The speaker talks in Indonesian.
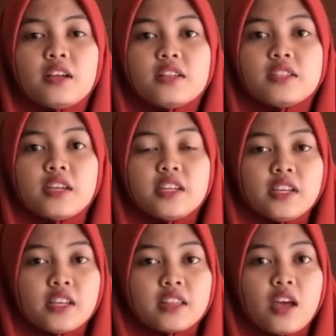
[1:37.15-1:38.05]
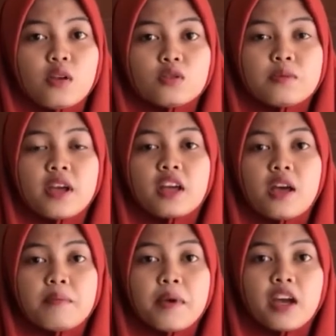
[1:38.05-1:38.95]
Jadi kita harus bangga
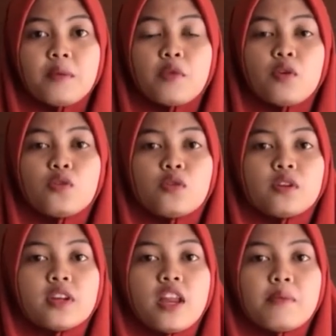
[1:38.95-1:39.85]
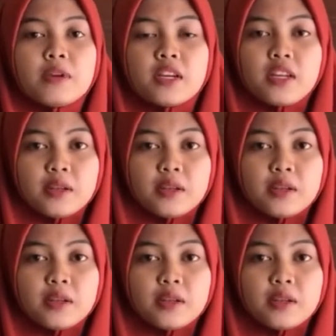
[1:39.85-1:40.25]
memakai produk dalam negeri.